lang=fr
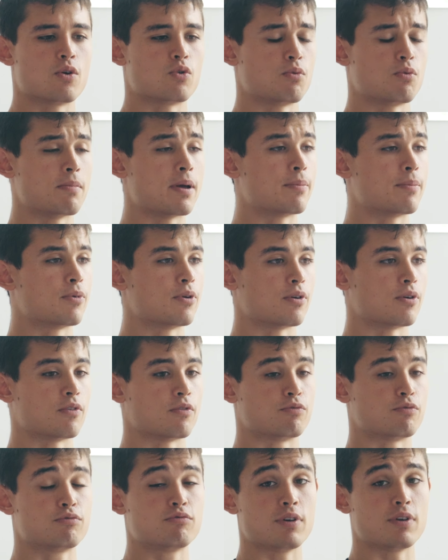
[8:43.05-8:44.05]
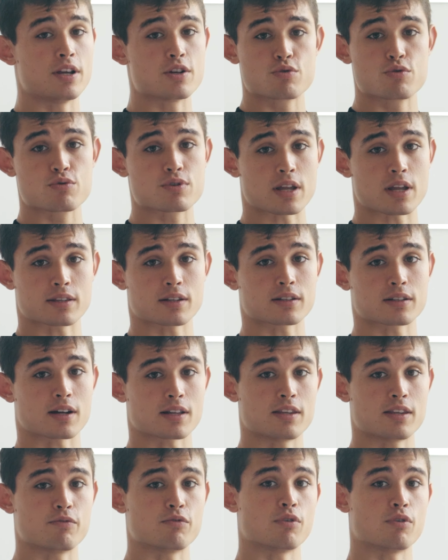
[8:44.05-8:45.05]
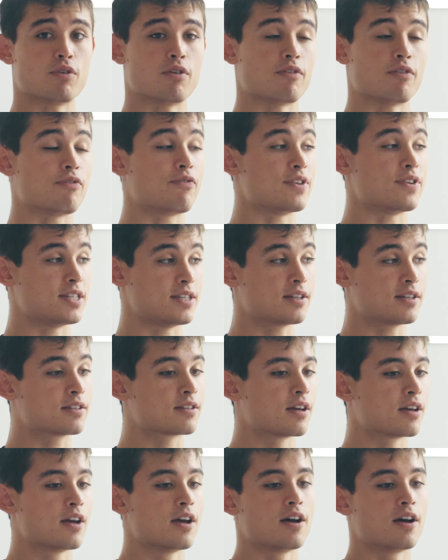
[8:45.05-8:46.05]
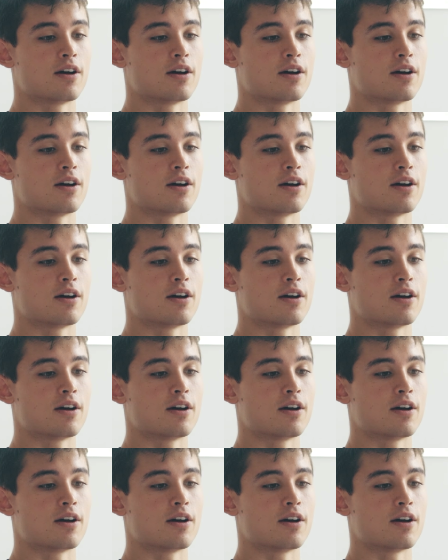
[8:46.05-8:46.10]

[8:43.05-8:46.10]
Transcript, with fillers: ou même vous voulez juste atteindre un niveau physique,